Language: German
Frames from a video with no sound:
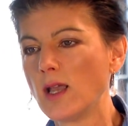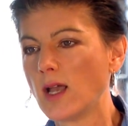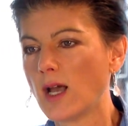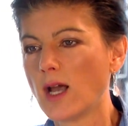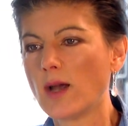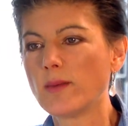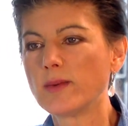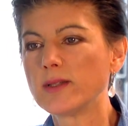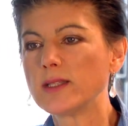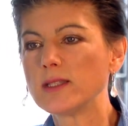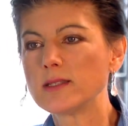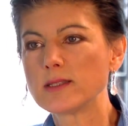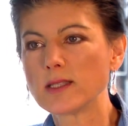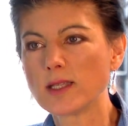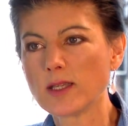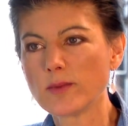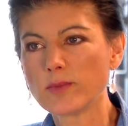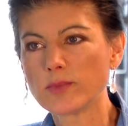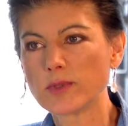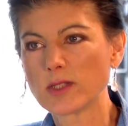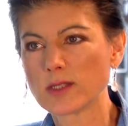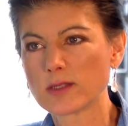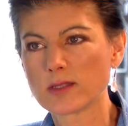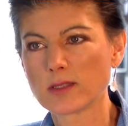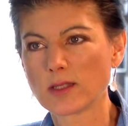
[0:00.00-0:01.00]
Aber diese
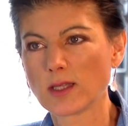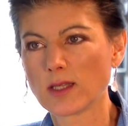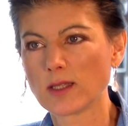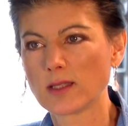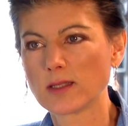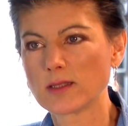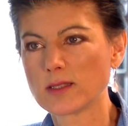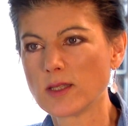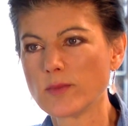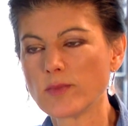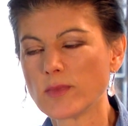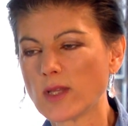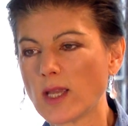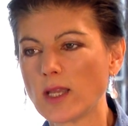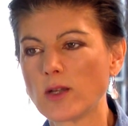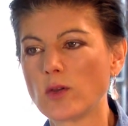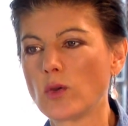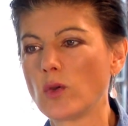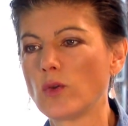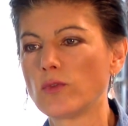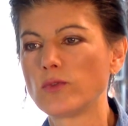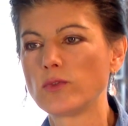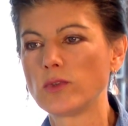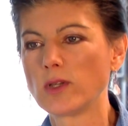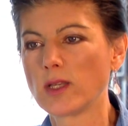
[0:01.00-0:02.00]
gibt es nicht. Es gibt keine
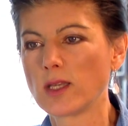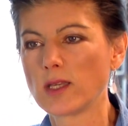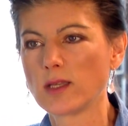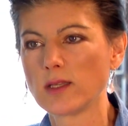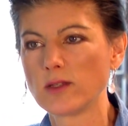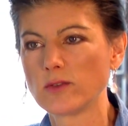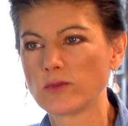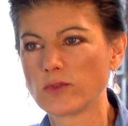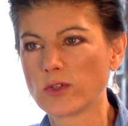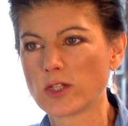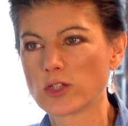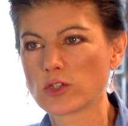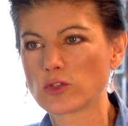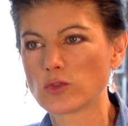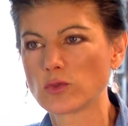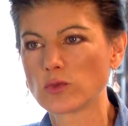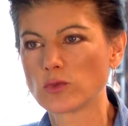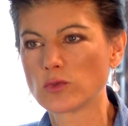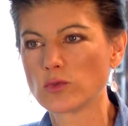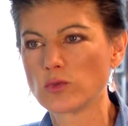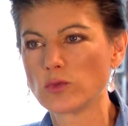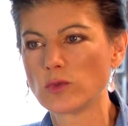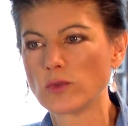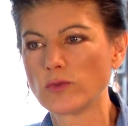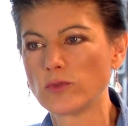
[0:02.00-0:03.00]
öffentliche
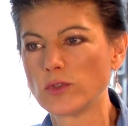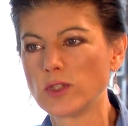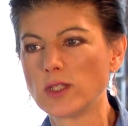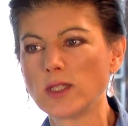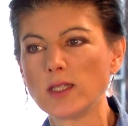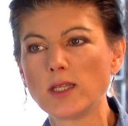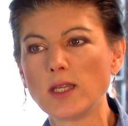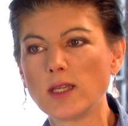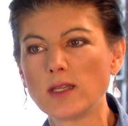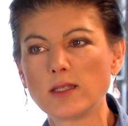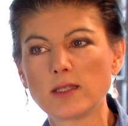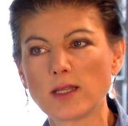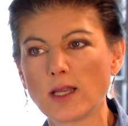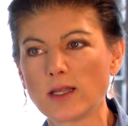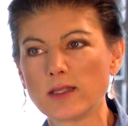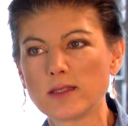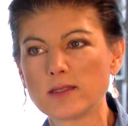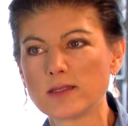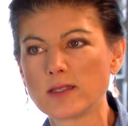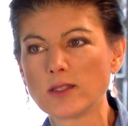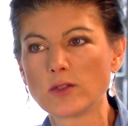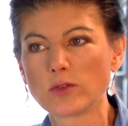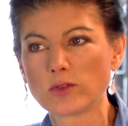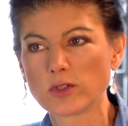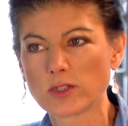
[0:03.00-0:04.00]
Infrastruktur für die
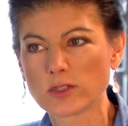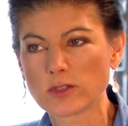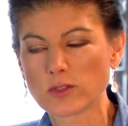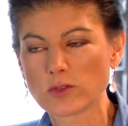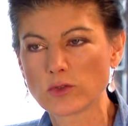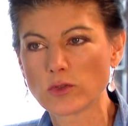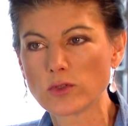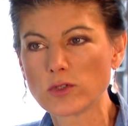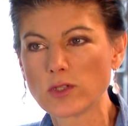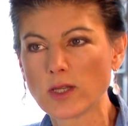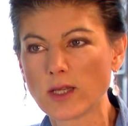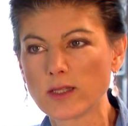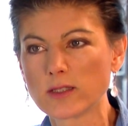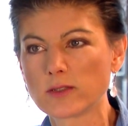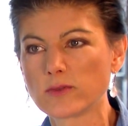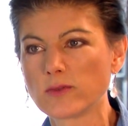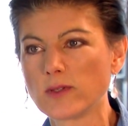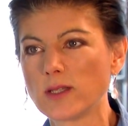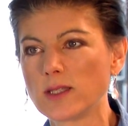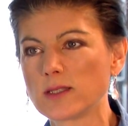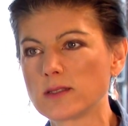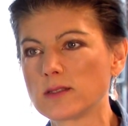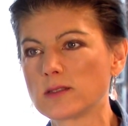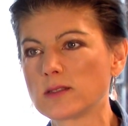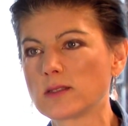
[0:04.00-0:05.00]
Digitalisierung des
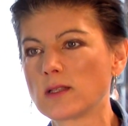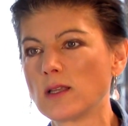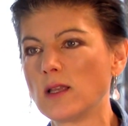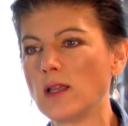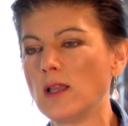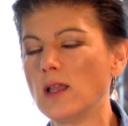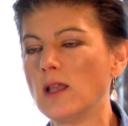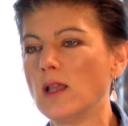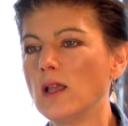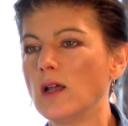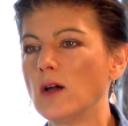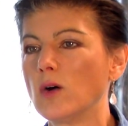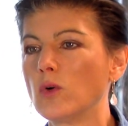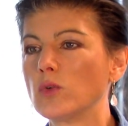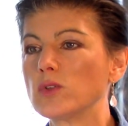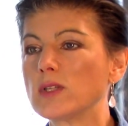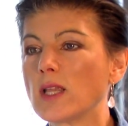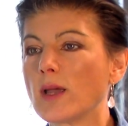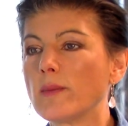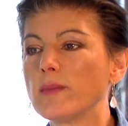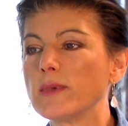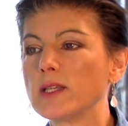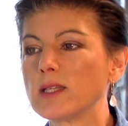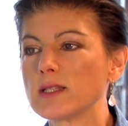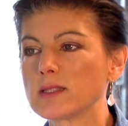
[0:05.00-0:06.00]
Gesundheitswesens. Und
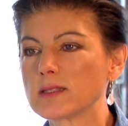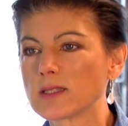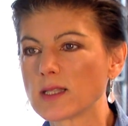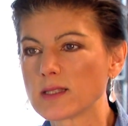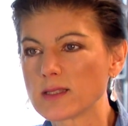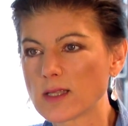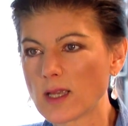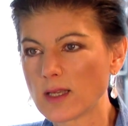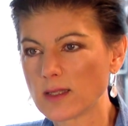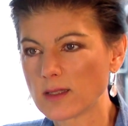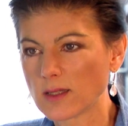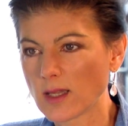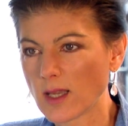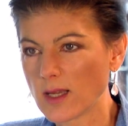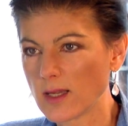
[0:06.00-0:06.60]
damit ist das eine